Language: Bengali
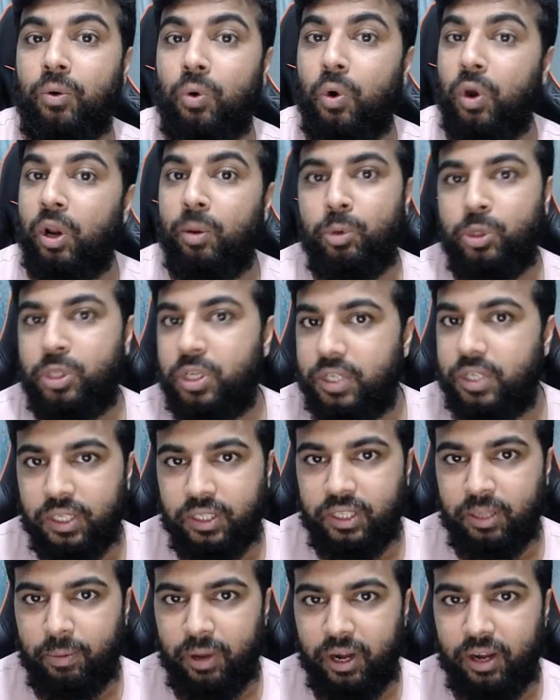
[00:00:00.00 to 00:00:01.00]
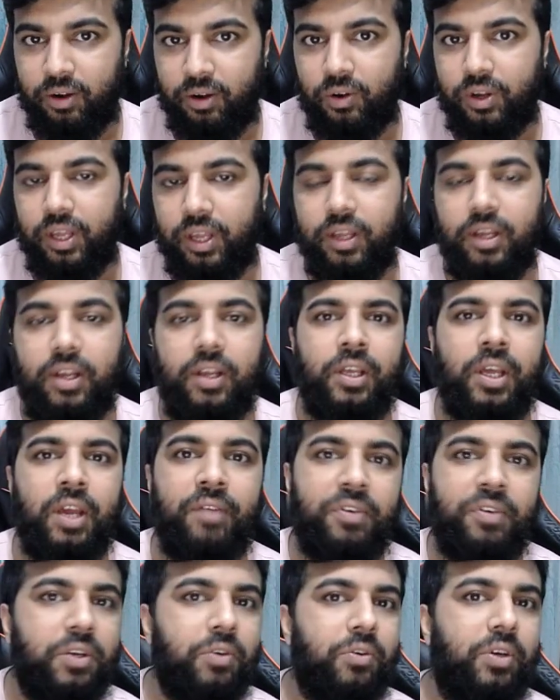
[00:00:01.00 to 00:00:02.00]
ঘরে বসে শিখতে পারেন ওকে
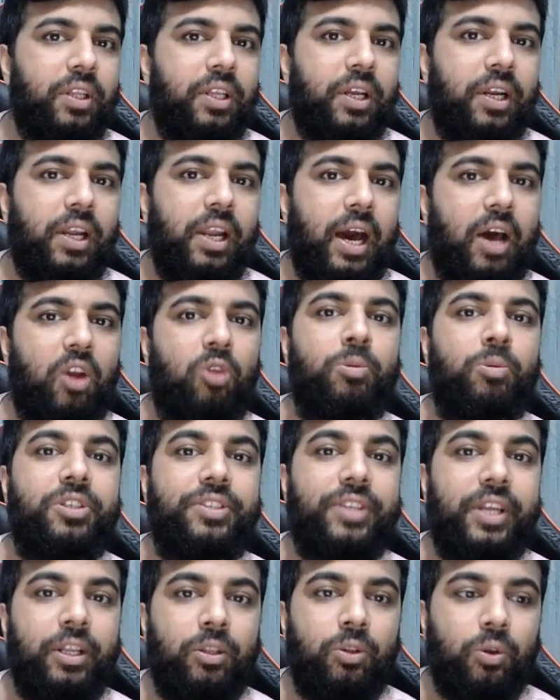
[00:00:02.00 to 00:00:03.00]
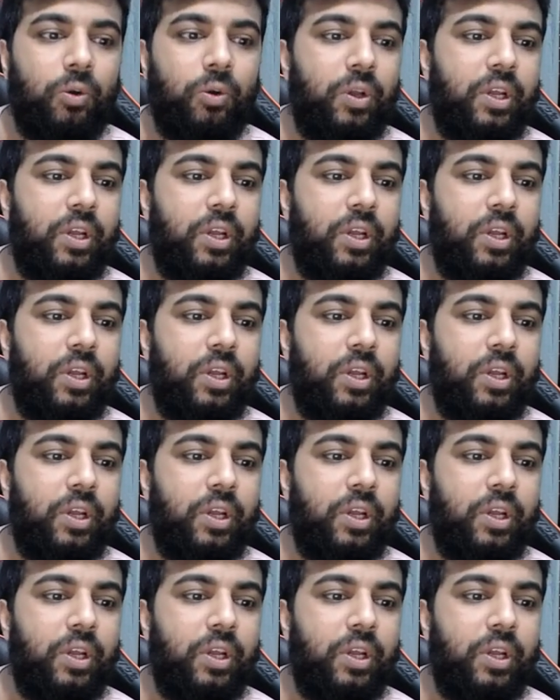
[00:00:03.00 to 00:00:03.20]
এই ভিডিওটা দেখলে আরও বিস্তারিত